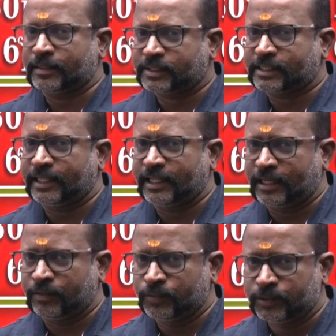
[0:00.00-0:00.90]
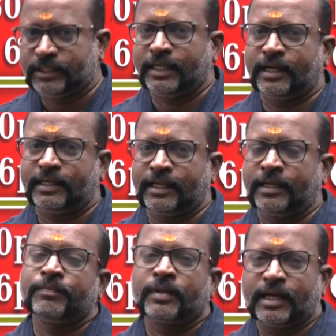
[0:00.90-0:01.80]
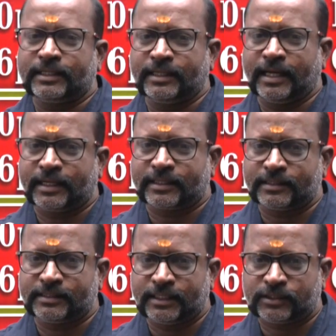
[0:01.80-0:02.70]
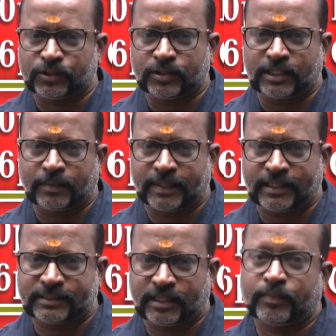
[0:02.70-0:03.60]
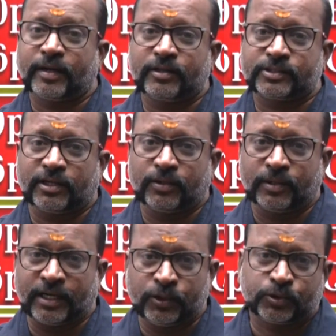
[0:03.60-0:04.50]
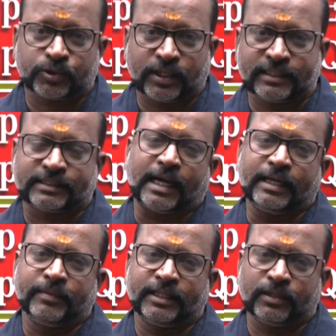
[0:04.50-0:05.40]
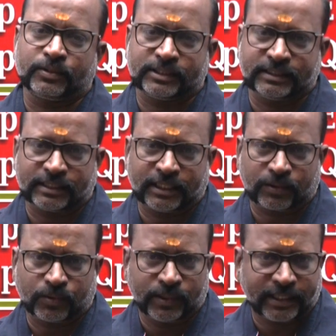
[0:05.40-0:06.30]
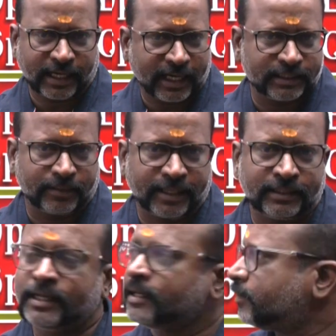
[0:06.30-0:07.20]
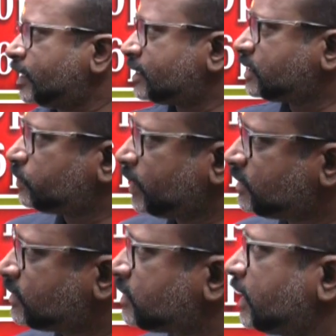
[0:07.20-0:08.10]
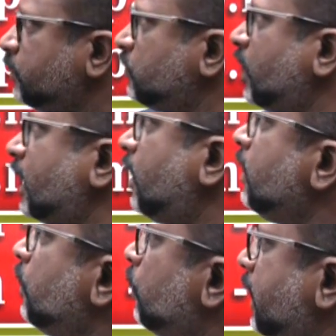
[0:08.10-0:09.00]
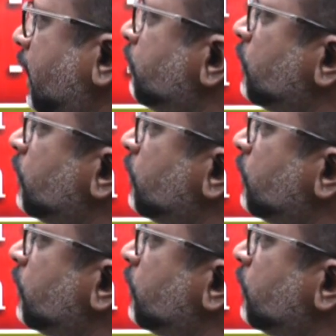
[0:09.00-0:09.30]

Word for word: సంస్థ ఏదైనా ఉంది అంటే అది డైరెక్టర్ జేసి రుద్రపాటి సార్ పర్యవేక్షణలో నడుస్తున్న సాయి మీద కోచింగ్ సెంటర్ కోటి హైదరాబాద్ మన స్పేస్ టీమ్ ద్వారా ఓకే